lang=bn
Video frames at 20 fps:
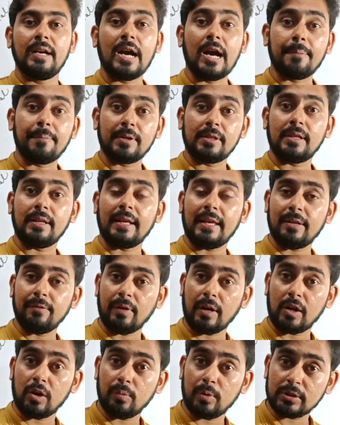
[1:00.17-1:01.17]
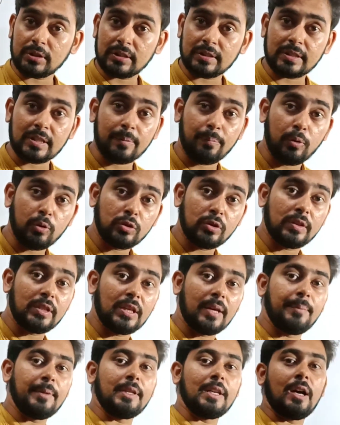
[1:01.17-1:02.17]
আপনাদের এই ভালোবাসার সাপোর্ট যদি
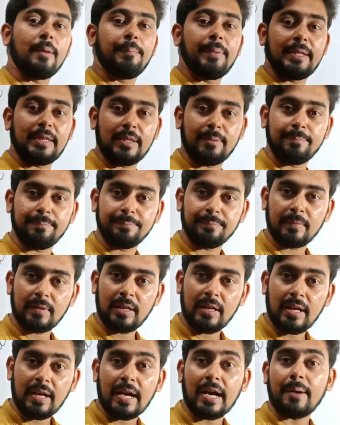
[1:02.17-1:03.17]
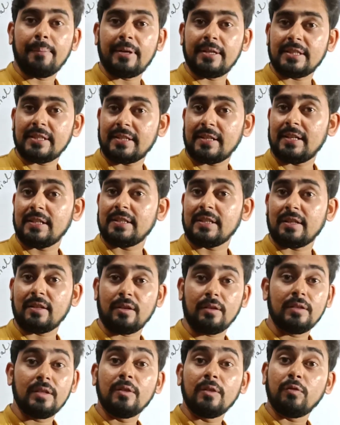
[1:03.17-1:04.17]
আমি না পেতাম আমার চ্যানেলে
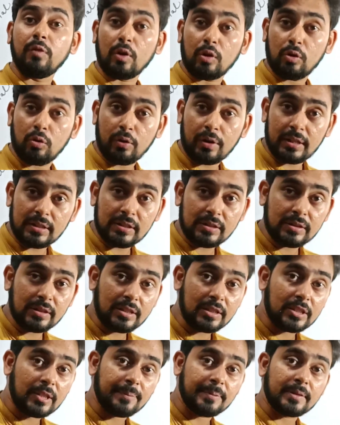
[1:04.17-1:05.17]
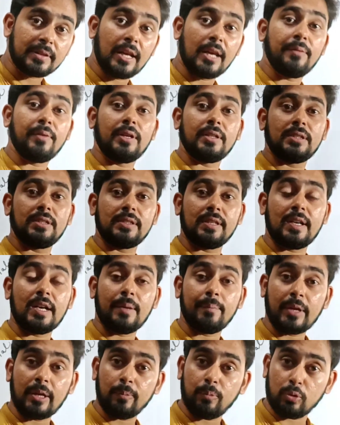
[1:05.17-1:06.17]
যারা ফলোয়ার আছেন যারা সাবস্ক্রাইবার আছেন যারা
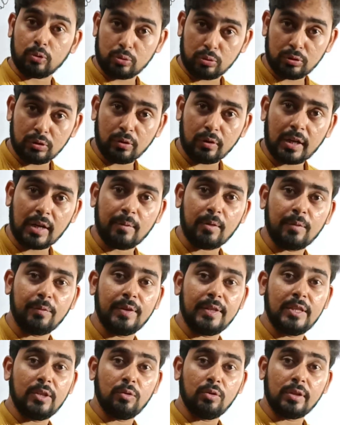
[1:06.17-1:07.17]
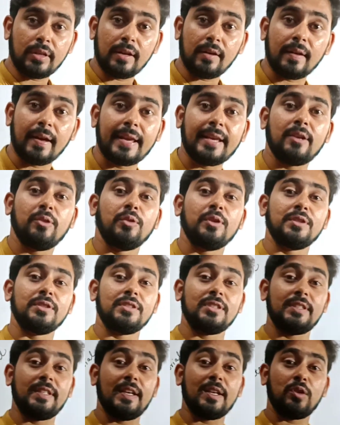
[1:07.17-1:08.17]
আমাকে পছন্দ করে আমার ভিডিওগুলোকে লাইক করেন
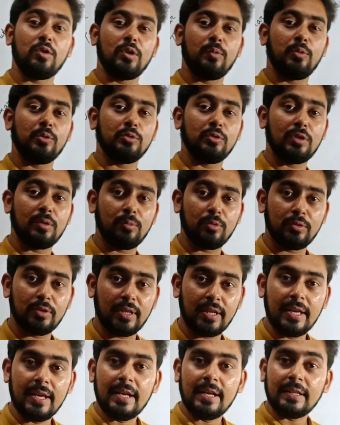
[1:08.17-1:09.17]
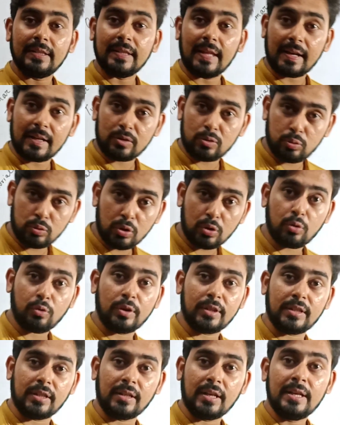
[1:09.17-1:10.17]
শেয়ার করে বন্ধুদের মধ্যে দেখার সুযোগ
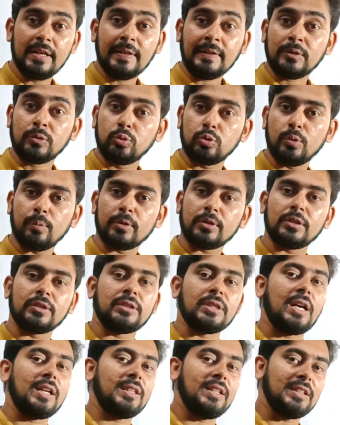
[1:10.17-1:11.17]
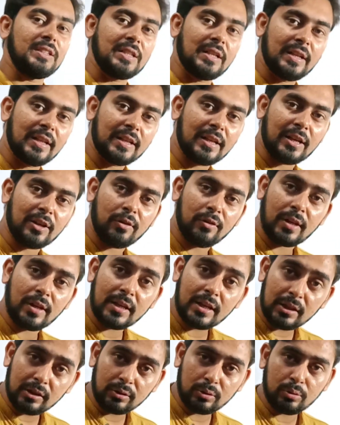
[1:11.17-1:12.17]
করে দেন শুধুমাত্র তাদের টানের
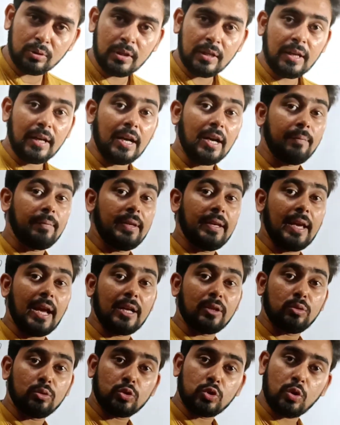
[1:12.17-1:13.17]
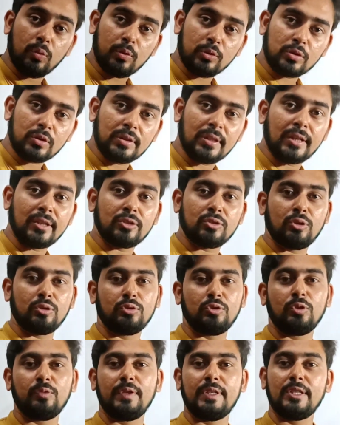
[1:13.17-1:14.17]
কারণেই কিন্তু আমি এত সমস্যা থাকা
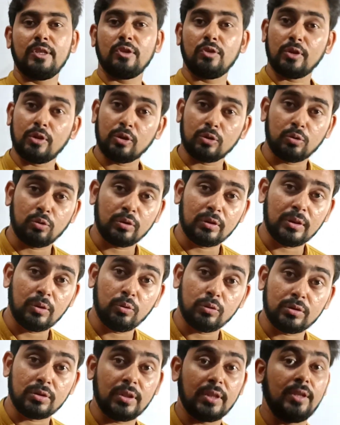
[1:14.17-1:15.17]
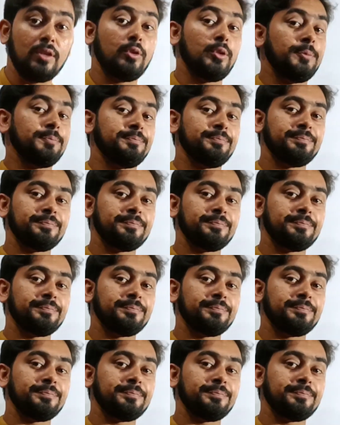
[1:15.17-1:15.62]
সত্ত্বেও ভিডিও রেকর্ড করতে উৎসাহী হই